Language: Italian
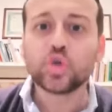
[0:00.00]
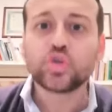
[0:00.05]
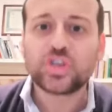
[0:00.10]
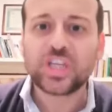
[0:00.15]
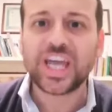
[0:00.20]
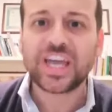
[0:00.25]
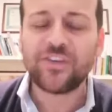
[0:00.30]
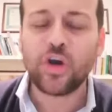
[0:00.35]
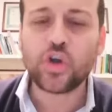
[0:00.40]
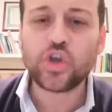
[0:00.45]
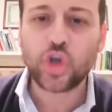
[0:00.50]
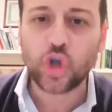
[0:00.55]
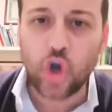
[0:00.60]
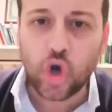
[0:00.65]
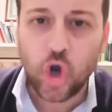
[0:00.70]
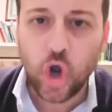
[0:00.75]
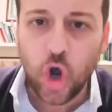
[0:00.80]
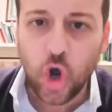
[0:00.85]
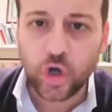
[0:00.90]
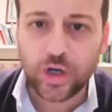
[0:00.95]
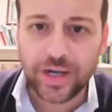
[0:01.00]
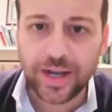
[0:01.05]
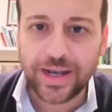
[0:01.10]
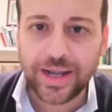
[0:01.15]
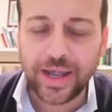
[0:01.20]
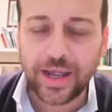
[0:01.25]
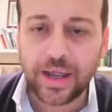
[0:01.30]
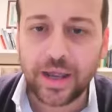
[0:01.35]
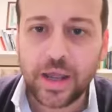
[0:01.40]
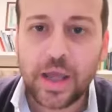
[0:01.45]
Tutti che vogliono
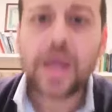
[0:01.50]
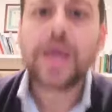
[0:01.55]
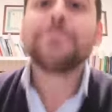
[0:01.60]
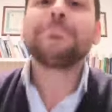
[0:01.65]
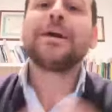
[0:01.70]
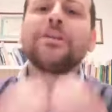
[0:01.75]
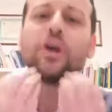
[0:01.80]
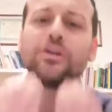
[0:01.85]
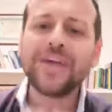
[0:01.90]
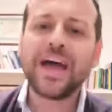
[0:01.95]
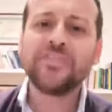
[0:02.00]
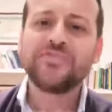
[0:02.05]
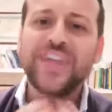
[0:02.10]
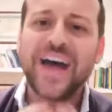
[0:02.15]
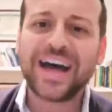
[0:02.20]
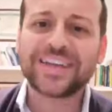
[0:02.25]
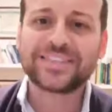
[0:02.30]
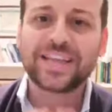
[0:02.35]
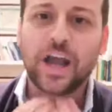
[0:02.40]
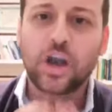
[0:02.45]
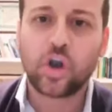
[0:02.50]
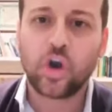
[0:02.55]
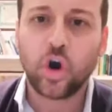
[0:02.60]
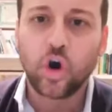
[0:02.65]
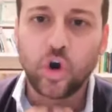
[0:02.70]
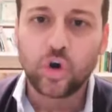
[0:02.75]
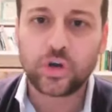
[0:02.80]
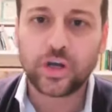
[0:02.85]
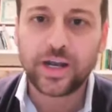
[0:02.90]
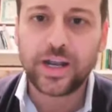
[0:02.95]
correre. Ma dove andate a
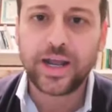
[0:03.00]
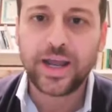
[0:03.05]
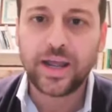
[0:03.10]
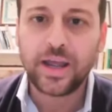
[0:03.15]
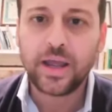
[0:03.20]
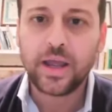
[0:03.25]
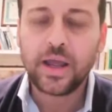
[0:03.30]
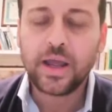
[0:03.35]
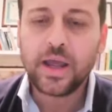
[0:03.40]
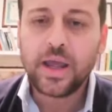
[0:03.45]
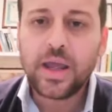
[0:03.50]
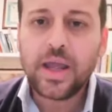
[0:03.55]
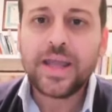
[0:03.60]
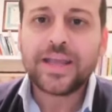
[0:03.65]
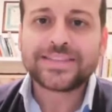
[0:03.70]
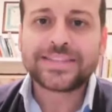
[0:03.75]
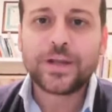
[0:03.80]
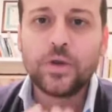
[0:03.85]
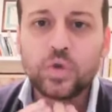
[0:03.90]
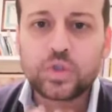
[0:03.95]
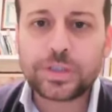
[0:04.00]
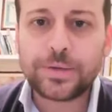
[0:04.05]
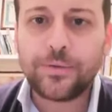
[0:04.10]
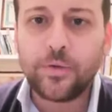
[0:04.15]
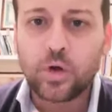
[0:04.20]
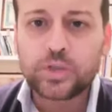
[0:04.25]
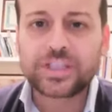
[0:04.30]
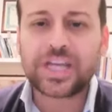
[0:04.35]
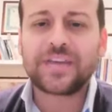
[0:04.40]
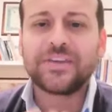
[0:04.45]
correre? Se
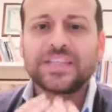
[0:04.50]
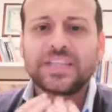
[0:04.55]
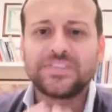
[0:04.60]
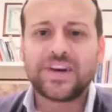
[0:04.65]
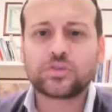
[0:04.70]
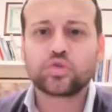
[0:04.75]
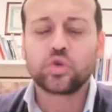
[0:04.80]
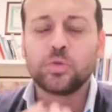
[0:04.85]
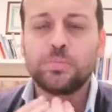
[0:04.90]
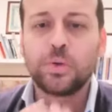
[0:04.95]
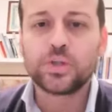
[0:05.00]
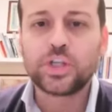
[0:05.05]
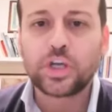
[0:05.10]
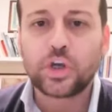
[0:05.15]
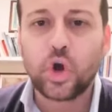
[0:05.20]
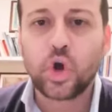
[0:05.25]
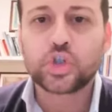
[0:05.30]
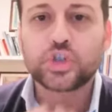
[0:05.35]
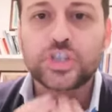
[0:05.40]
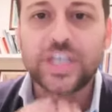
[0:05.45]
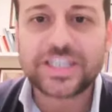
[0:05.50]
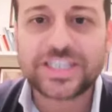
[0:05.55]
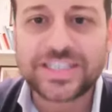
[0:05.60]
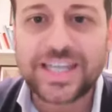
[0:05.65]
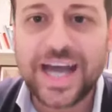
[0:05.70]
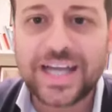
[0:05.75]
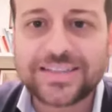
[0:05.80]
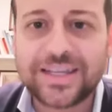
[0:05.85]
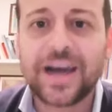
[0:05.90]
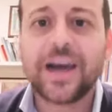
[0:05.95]
l'ultima volta che avete fatto un po' di corsa è
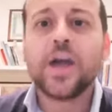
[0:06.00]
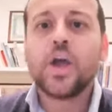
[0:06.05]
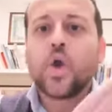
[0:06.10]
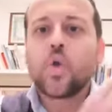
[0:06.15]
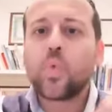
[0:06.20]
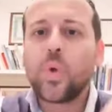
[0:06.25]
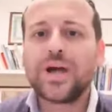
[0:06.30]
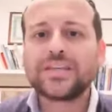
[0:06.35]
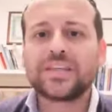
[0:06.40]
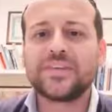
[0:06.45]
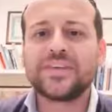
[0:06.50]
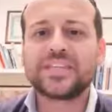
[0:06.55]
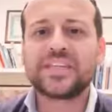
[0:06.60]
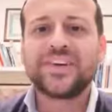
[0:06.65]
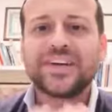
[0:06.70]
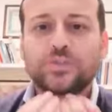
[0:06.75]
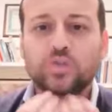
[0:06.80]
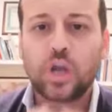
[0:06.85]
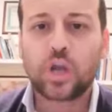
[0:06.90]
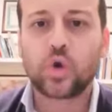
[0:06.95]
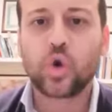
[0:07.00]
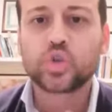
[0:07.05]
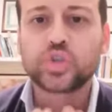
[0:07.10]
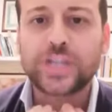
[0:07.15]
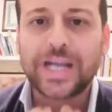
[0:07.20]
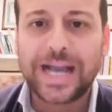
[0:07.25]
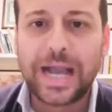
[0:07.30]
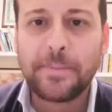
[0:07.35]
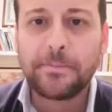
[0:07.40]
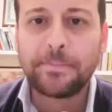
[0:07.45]
stata quando avete fatto la
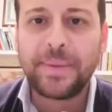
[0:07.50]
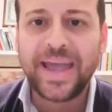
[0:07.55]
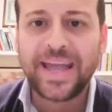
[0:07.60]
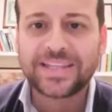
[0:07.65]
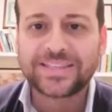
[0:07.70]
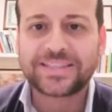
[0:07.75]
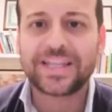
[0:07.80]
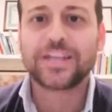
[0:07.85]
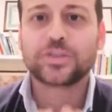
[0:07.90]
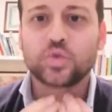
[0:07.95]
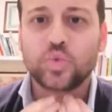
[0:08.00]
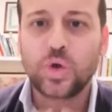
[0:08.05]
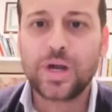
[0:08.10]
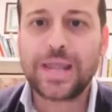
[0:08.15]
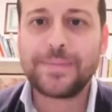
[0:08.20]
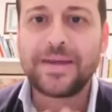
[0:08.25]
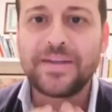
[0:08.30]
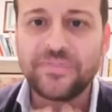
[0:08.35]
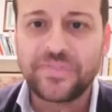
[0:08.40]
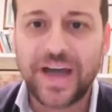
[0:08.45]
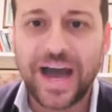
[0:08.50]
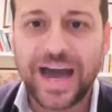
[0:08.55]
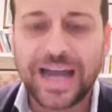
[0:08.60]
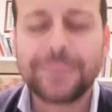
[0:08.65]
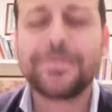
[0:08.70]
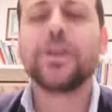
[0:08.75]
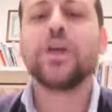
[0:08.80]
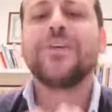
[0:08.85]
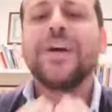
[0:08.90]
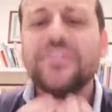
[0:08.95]
corsa campestre, la scuola
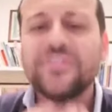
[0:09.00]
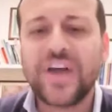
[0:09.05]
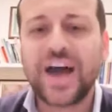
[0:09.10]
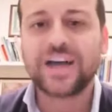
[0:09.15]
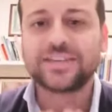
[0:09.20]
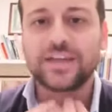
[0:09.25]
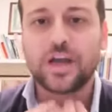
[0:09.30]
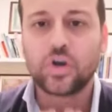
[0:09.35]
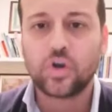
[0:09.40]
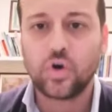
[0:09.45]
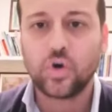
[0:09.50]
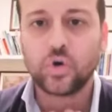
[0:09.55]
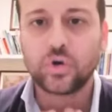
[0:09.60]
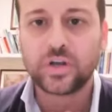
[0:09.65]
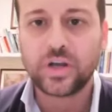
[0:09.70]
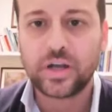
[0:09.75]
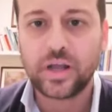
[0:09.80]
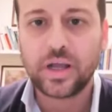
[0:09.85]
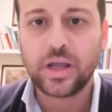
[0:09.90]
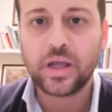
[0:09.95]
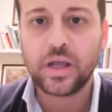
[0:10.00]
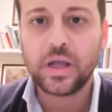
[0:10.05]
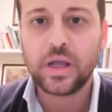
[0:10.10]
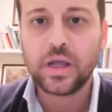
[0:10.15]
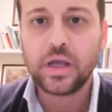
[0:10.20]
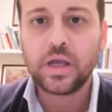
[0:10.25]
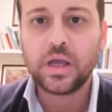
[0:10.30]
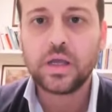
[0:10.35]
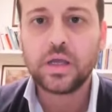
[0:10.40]
elementare, ma dove andate a correre?